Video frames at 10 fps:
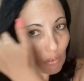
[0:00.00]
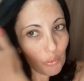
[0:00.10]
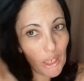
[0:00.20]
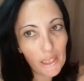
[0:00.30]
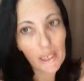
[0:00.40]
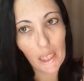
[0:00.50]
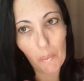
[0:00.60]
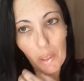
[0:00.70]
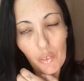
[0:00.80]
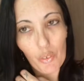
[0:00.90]
desse
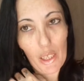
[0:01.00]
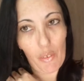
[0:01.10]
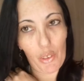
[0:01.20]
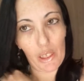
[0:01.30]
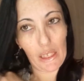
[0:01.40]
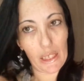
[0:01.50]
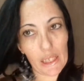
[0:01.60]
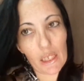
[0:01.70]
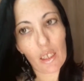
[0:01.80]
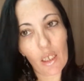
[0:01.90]
creme da Forever Liss.
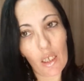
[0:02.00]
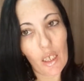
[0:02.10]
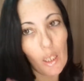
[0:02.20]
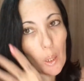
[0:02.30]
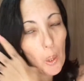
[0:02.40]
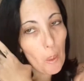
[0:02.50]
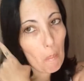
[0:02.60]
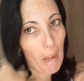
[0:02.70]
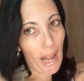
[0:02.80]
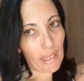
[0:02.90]

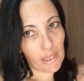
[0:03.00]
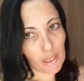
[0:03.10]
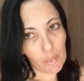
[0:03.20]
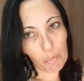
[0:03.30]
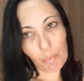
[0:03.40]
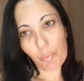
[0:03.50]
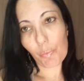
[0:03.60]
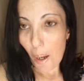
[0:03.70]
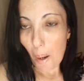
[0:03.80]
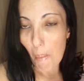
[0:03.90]
Mas,
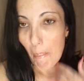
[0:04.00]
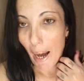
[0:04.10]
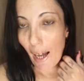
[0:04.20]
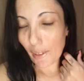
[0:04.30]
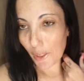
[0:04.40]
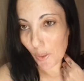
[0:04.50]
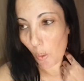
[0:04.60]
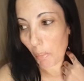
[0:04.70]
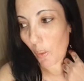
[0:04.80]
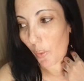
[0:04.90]
mas
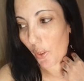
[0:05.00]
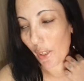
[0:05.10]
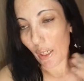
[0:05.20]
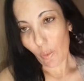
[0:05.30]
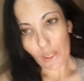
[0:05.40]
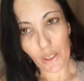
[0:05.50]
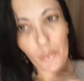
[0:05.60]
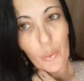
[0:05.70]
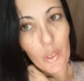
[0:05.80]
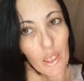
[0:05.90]
como eu usei o
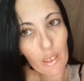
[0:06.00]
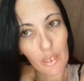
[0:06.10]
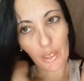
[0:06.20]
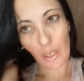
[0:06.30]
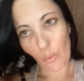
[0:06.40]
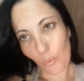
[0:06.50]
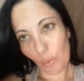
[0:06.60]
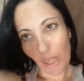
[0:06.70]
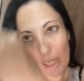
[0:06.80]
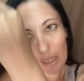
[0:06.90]
açúcar, então
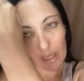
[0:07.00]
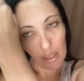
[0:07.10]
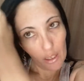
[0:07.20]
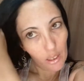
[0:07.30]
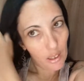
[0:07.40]
ele